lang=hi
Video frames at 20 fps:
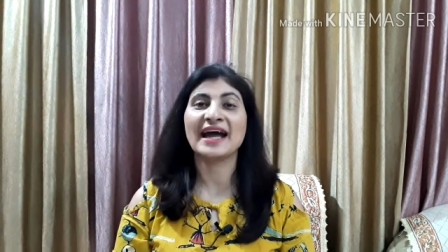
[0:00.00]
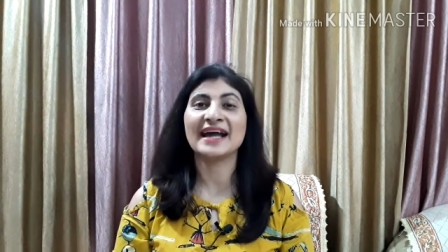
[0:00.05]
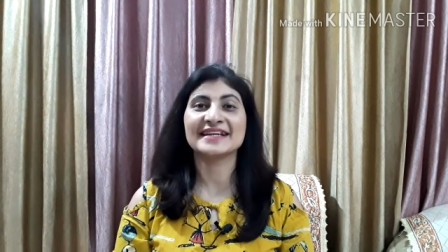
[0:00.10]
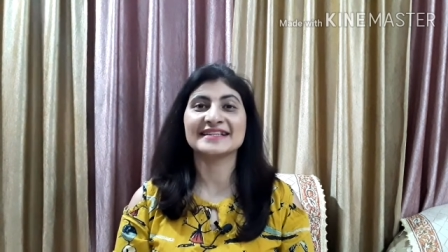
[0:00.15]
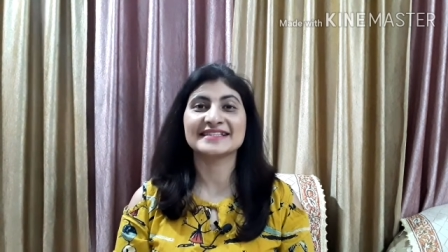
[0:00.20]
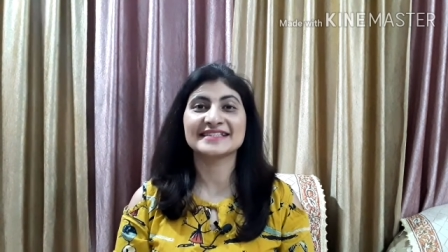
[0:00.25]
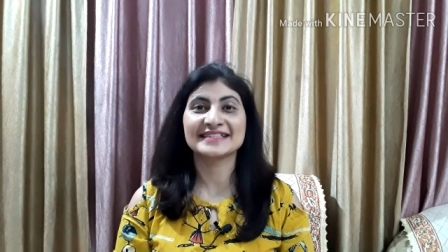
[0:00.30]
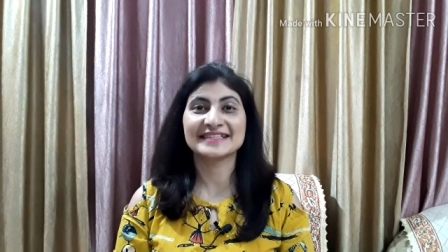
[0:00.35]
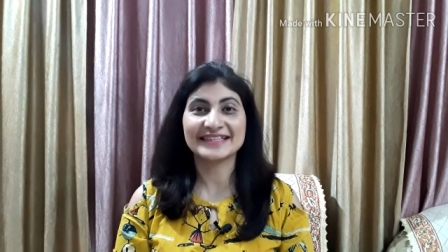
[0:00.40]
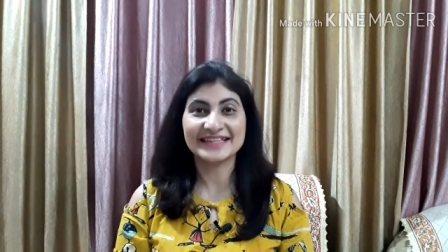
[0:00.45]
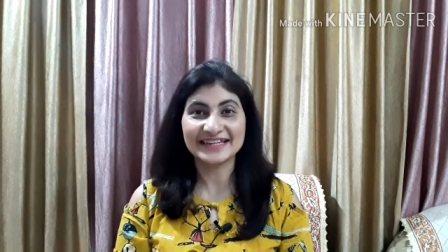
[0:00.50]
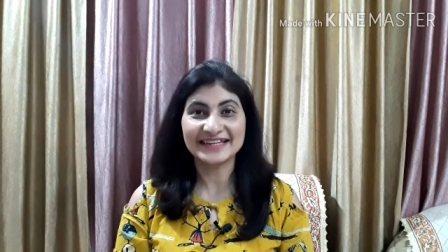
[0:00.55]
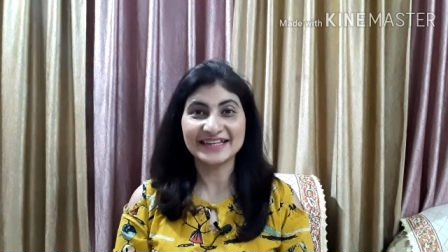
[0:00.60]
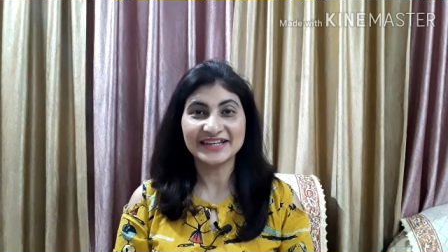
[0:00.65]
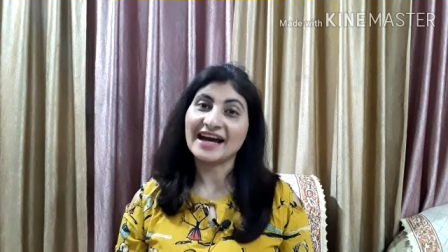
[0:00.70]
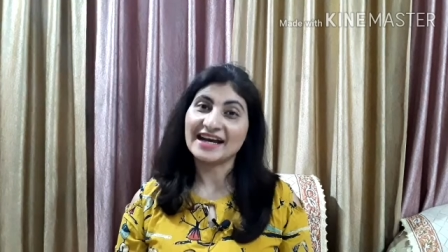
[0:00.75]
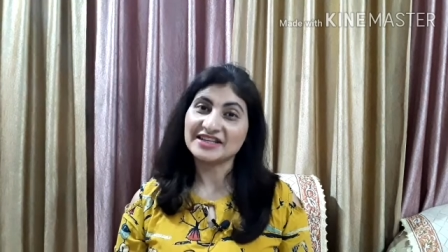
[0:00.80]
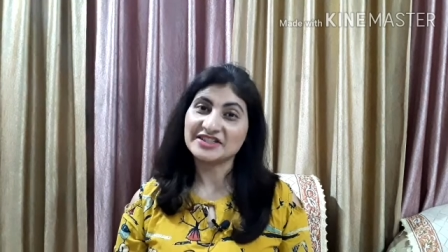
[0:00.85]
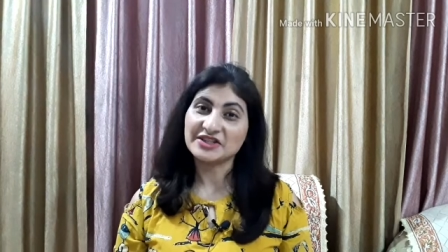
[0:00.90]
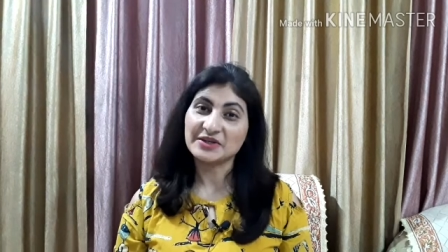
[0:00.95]
एंड
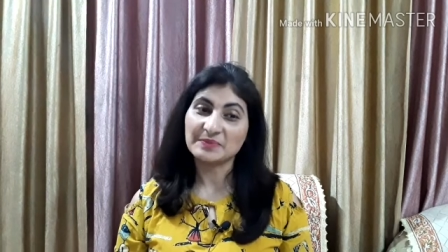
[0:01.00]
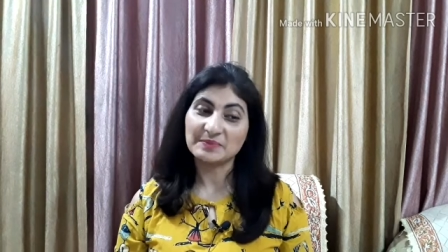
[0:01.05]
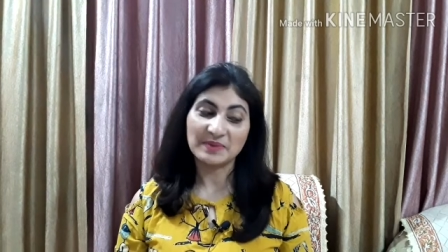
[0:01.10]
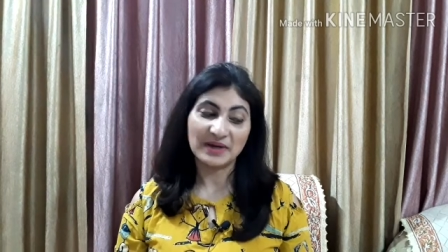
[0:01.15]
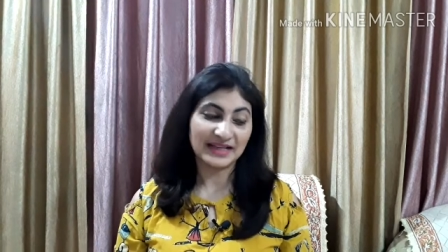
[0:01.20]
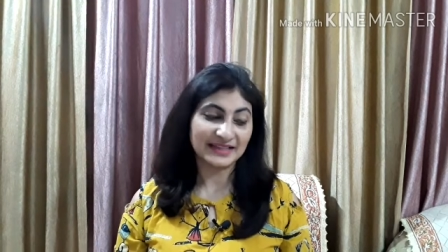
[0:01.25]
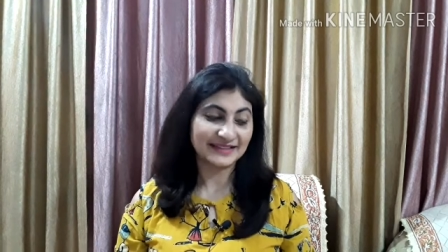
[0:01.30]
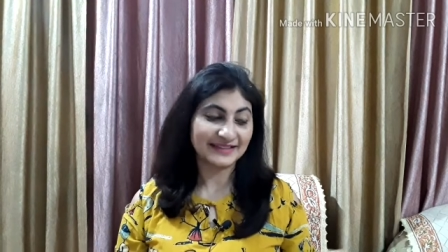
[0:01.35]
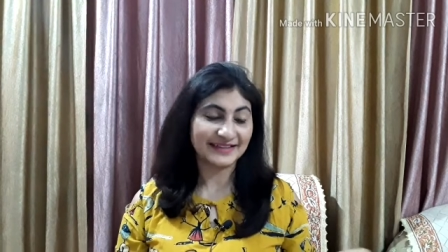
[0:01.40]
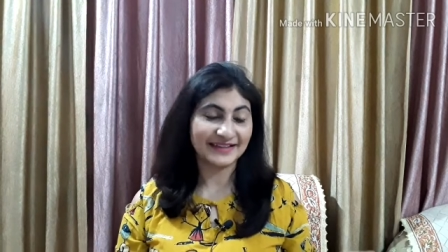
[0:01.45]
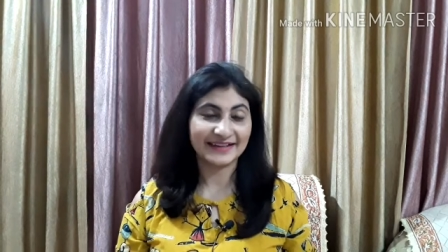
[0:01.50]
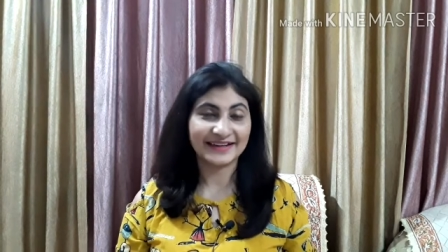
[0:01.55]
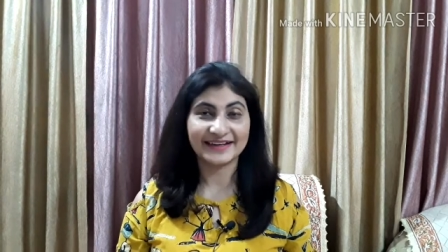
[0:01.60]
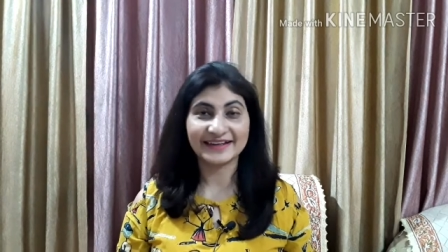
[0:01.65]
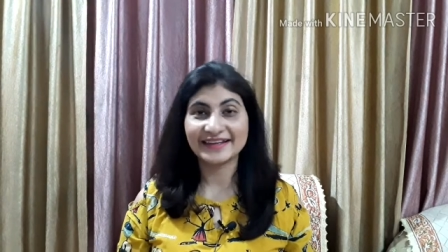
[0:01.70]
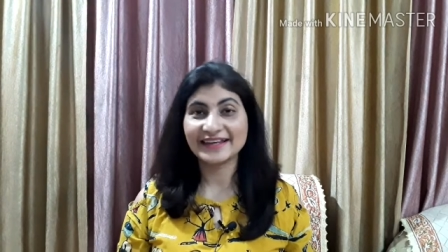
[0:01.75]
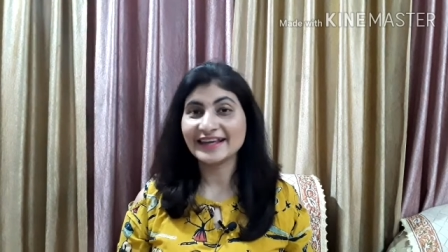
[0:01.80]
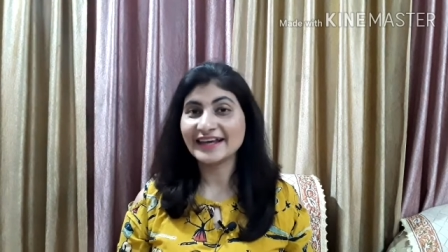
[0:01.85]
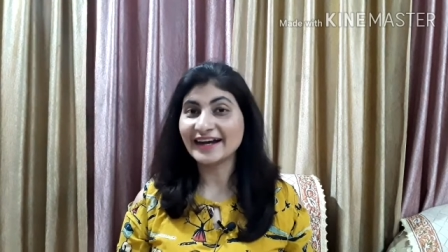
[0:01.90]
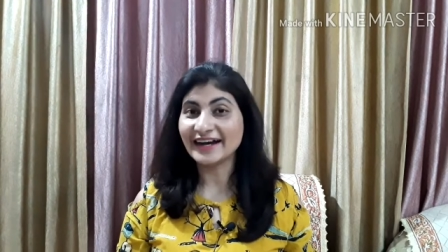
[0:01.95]
स्किन आज हम बात
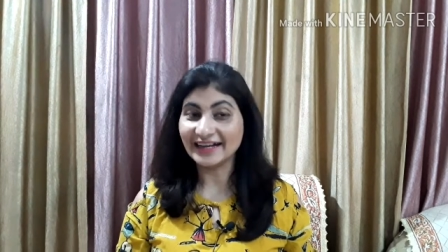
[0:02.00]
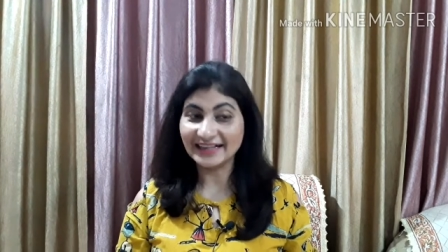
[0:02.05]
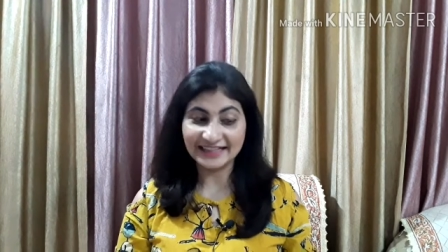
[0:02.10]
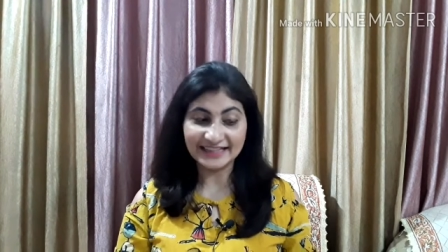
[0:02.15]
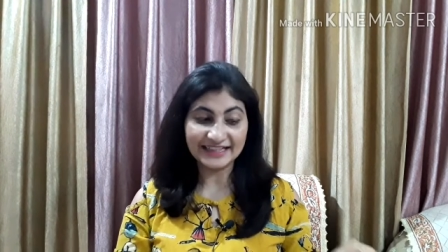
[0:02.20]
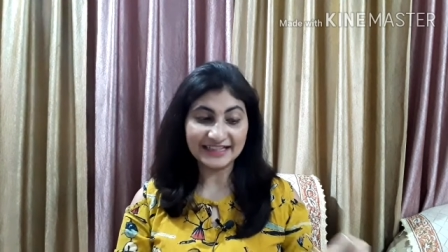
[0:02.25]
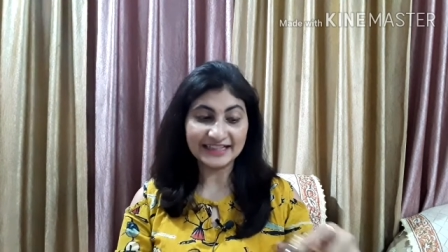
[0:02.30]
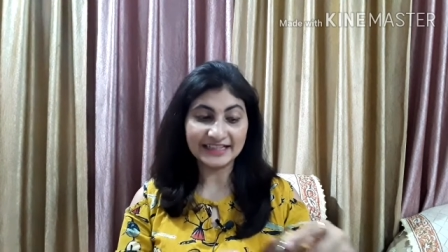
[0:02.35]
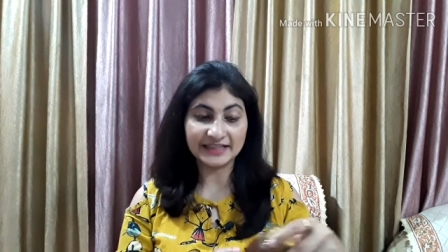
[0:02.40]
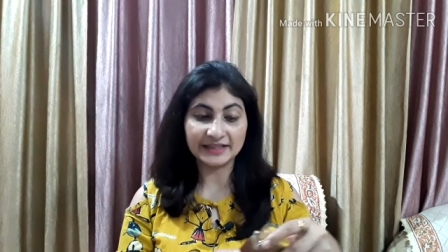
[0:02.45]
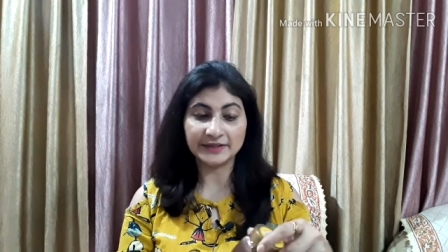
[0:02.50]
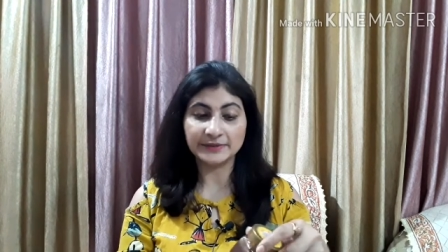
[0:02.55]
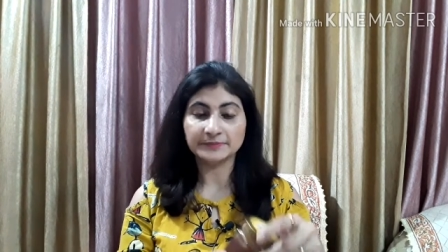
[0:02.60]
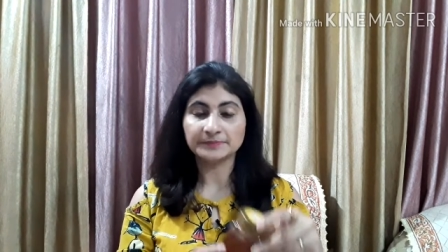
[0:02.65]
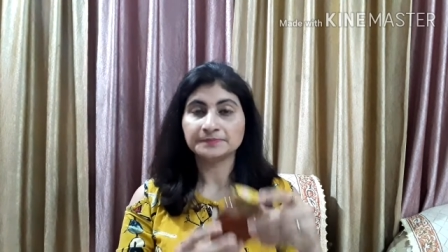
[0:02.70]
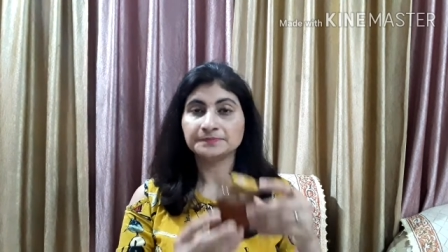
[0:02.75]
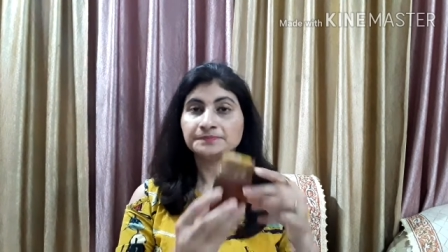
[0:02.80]
करेंगे हनी की